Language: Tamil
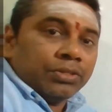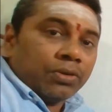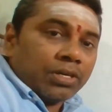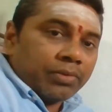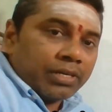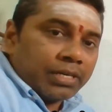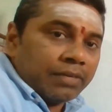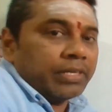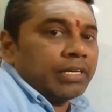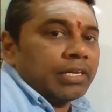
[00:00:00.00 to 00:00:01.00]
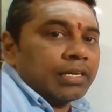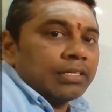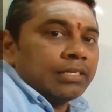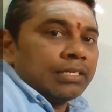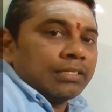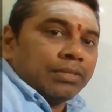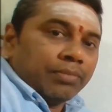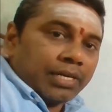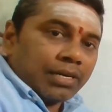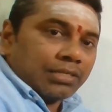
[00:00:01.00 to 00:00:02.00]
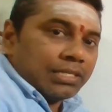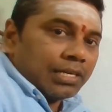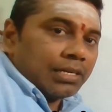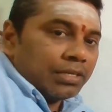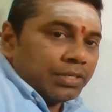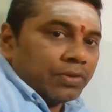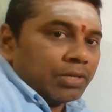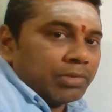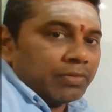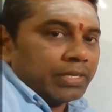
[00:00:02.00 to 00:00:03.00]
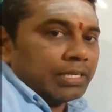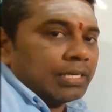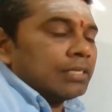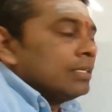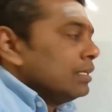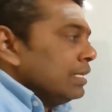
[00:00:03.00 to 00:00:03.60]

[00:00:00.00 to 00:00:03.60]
யோகமாக வருகிறார் சிம்ம ராசிக்காரர்களுக்கு யோகமாக வருகிறார்